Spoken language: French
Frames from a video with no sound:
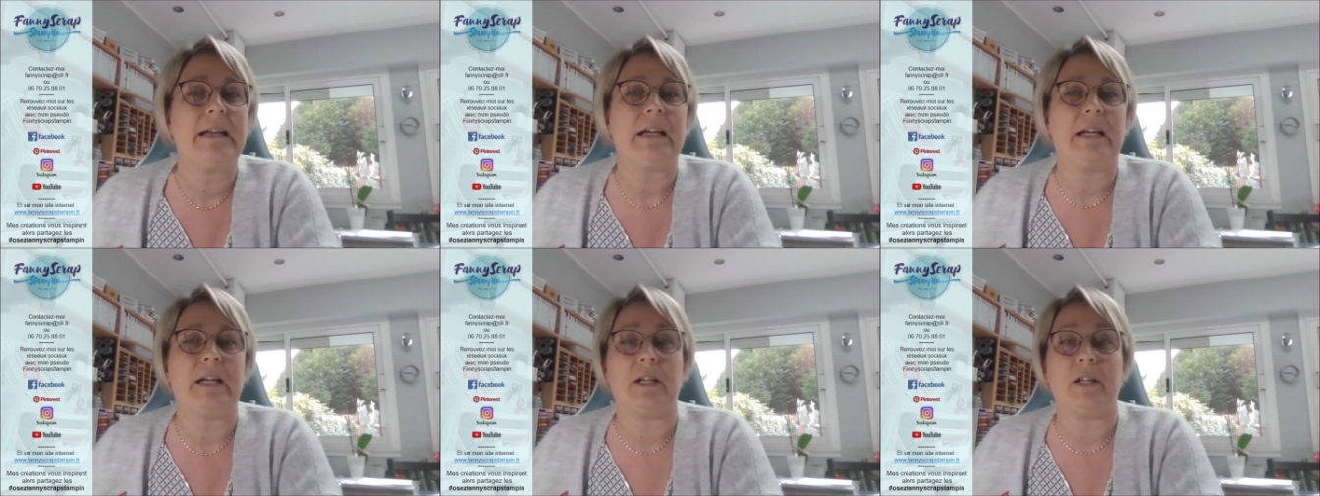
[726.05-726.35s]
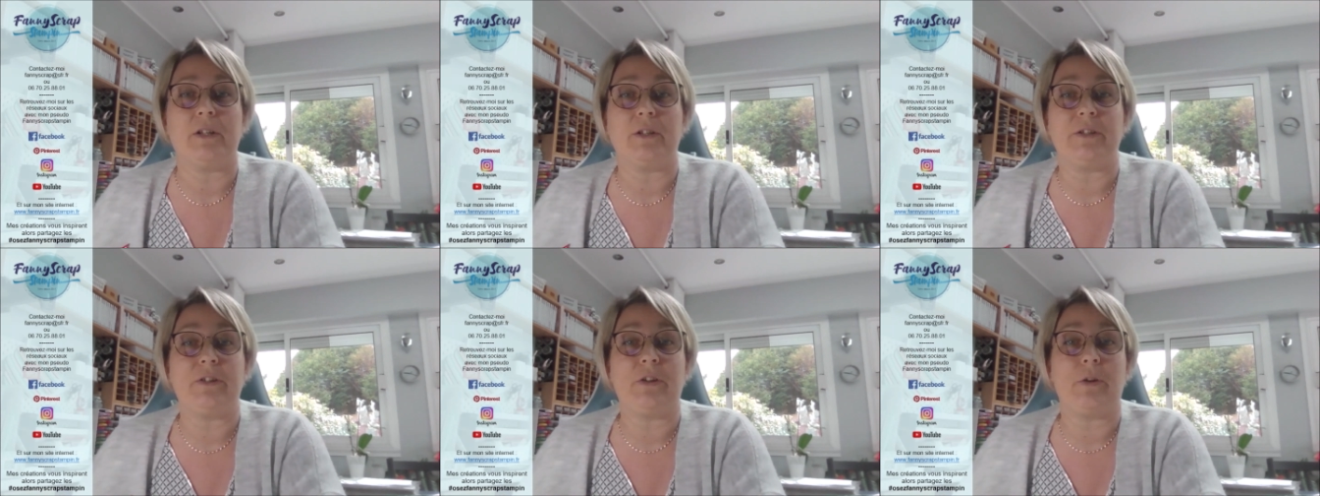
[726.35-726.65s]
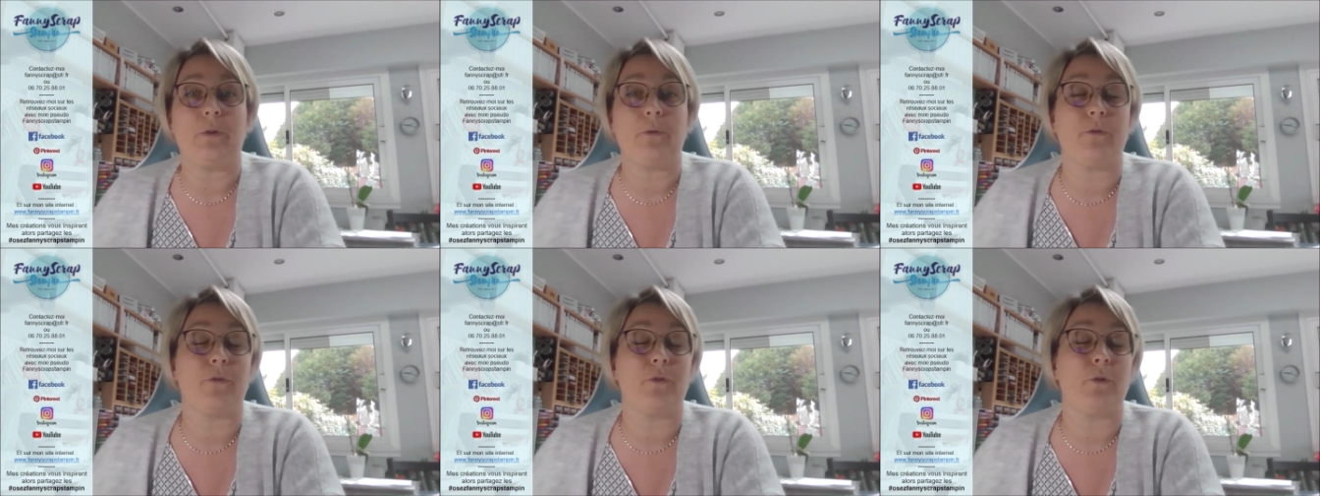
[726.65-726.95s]
Euh, dans
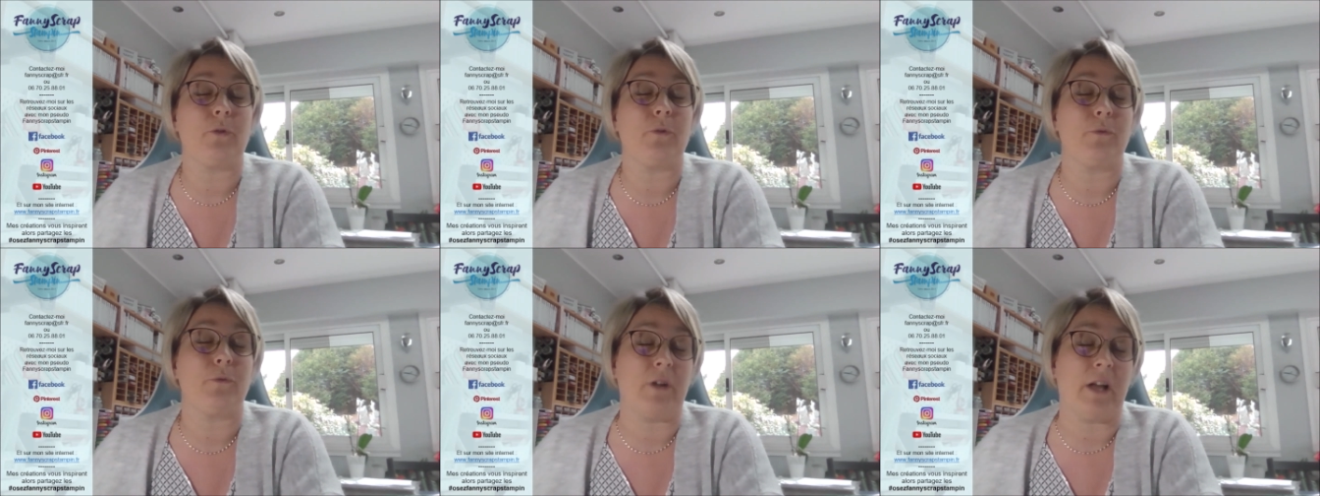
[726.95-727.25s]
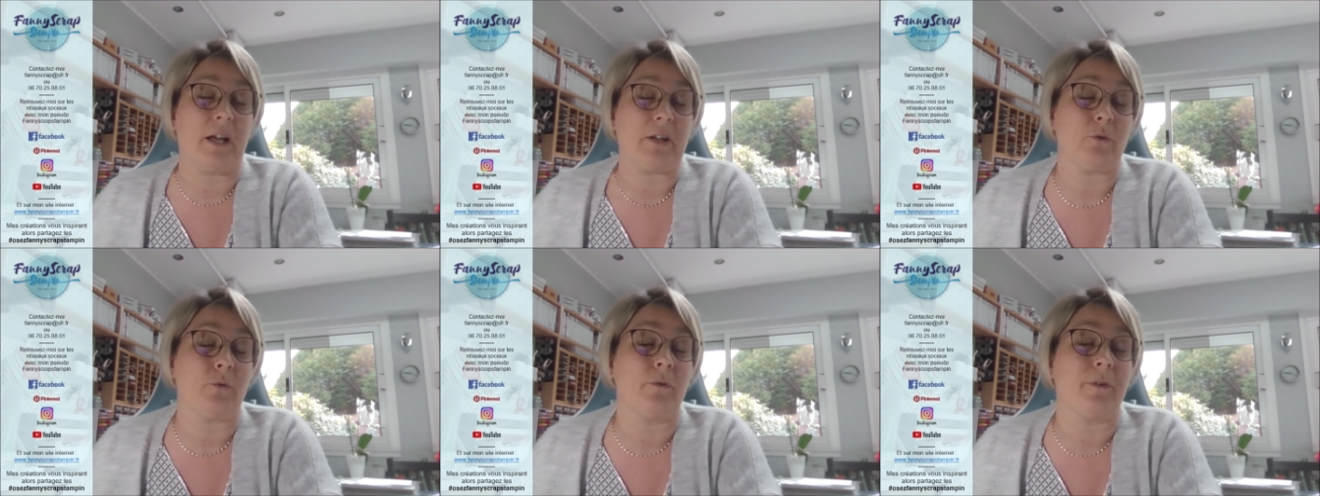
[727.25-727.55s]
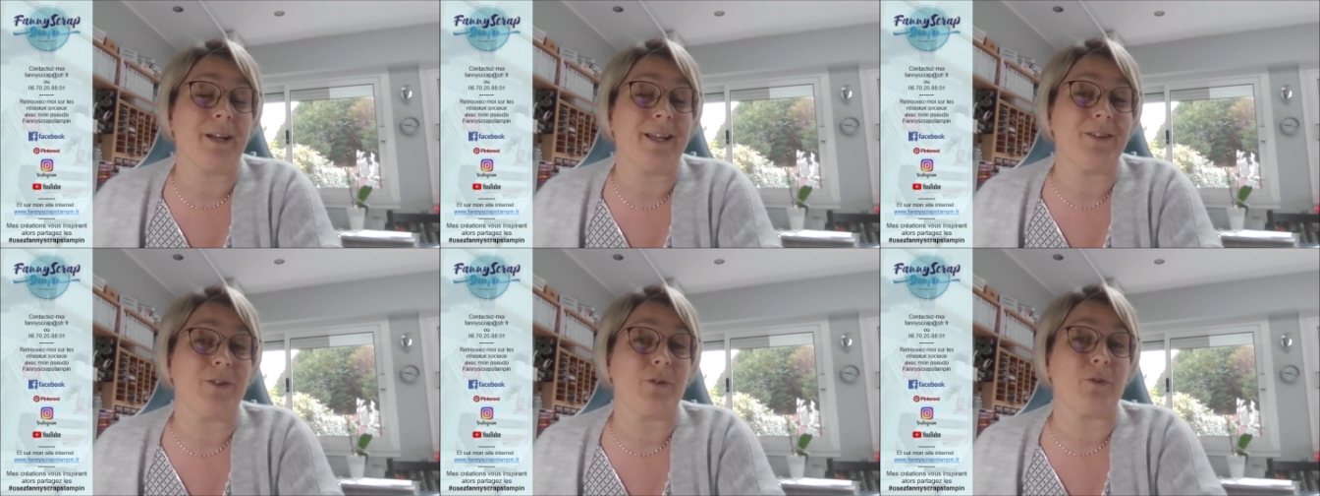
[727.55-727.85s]
vous la
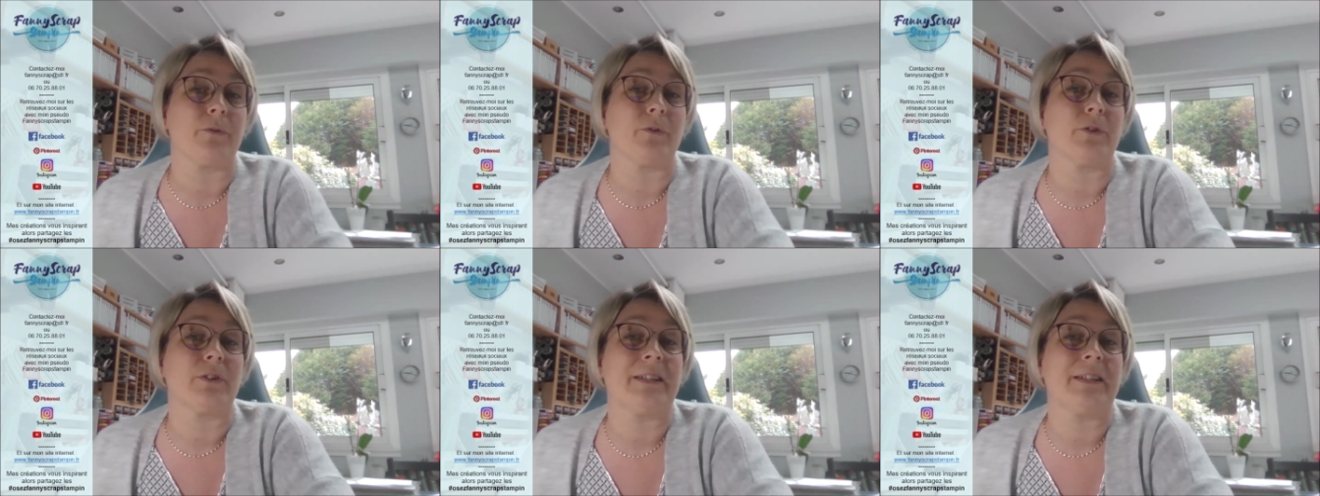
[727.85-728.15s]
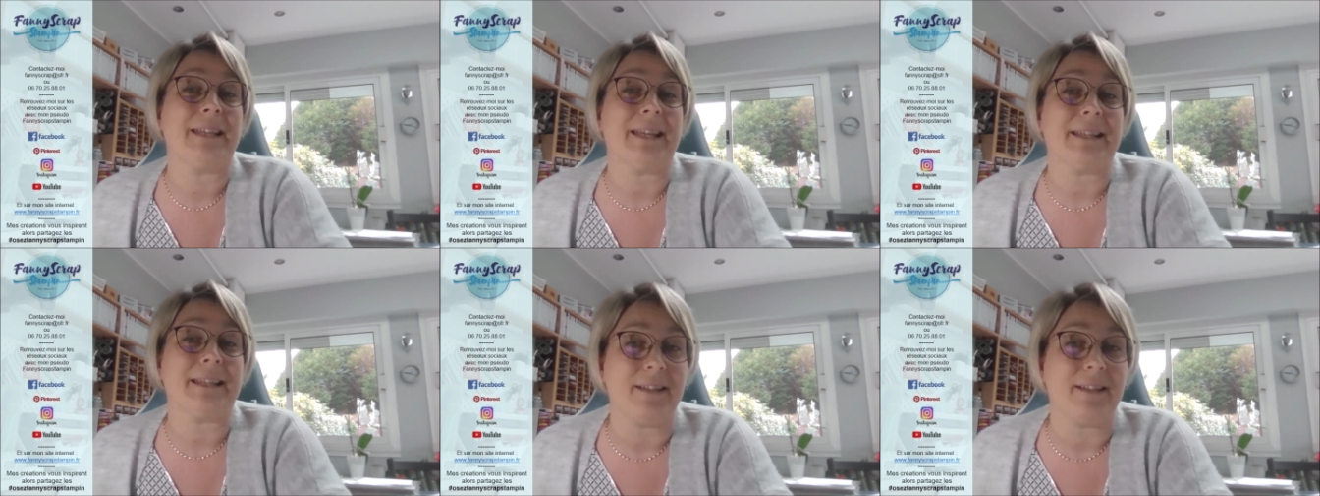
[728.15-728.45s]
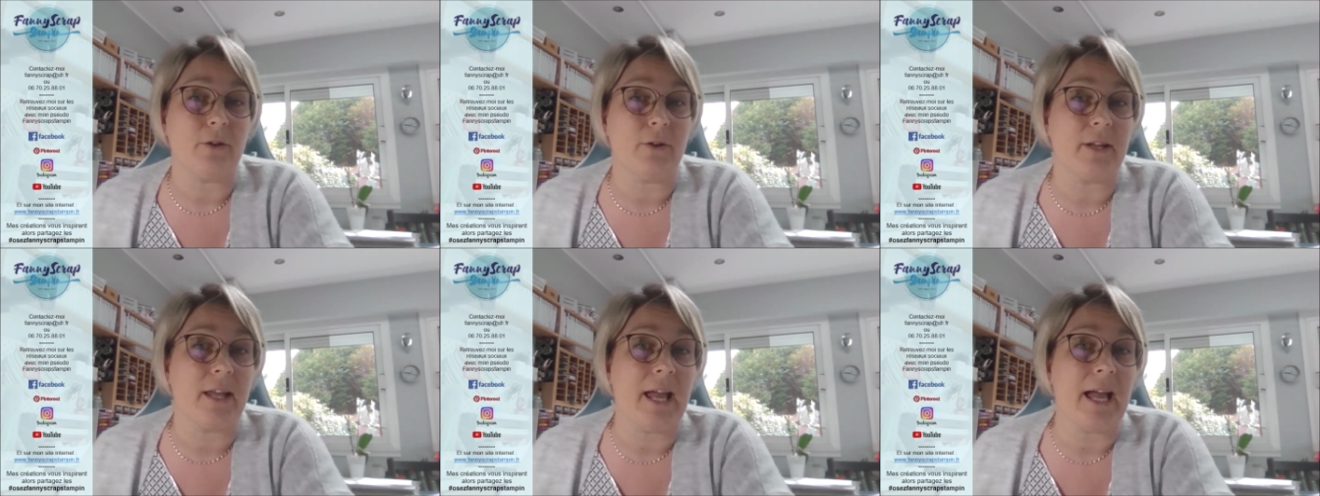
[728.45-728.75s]
retrouverez dans votre
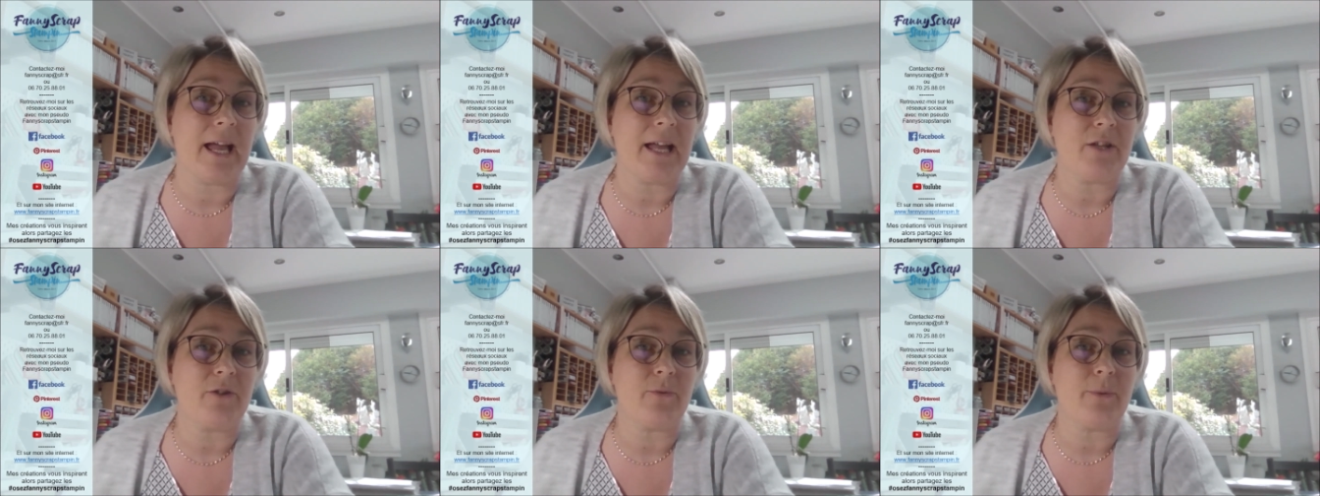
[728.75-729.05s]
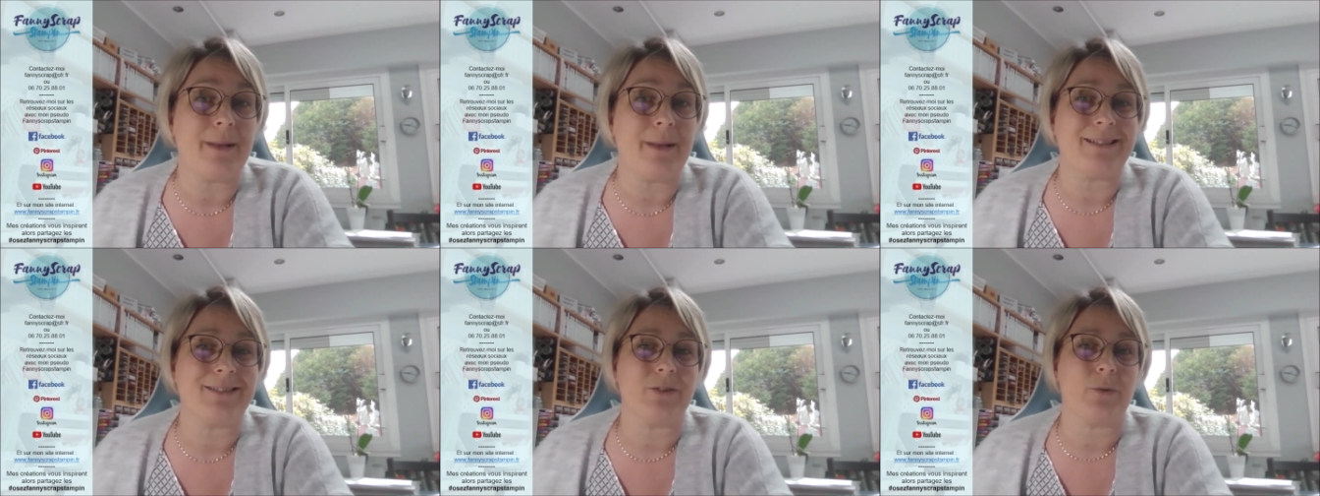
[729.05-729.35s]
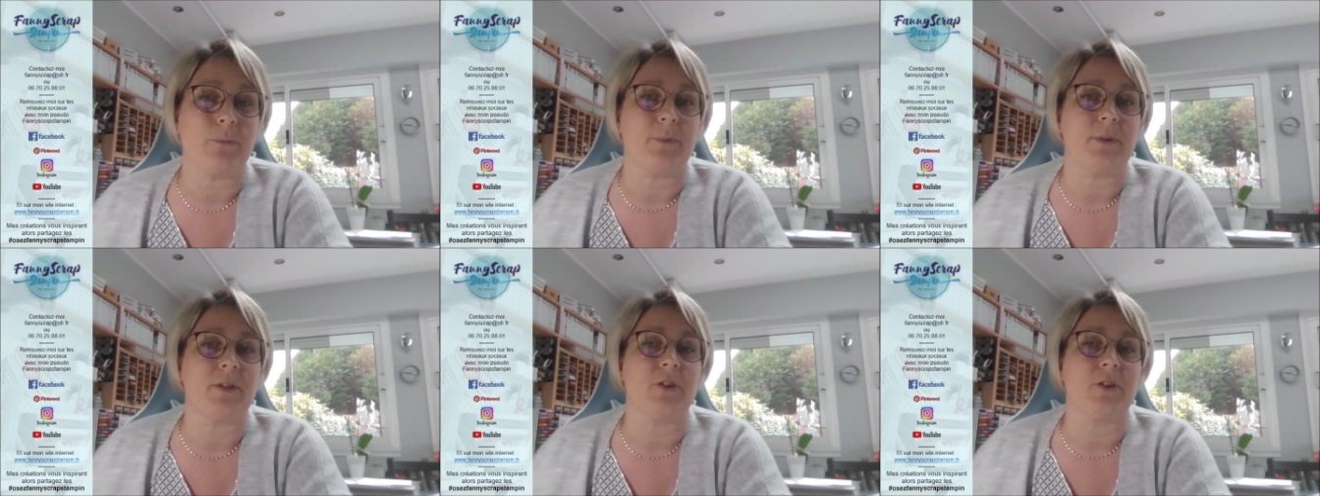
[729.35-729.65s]
catalogue annuel
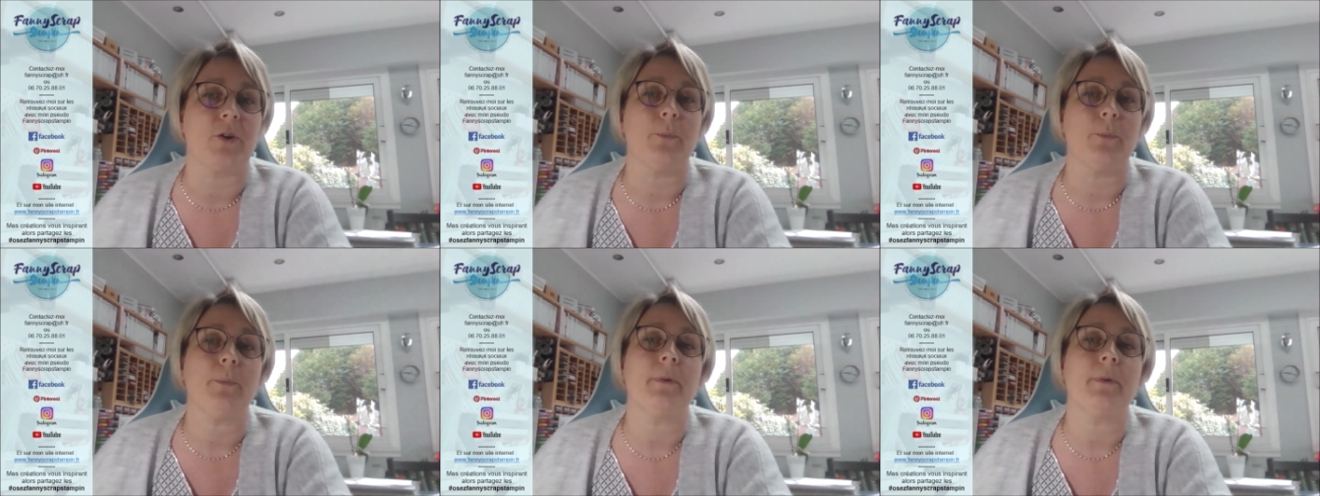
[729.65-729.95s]
Stampin' Up.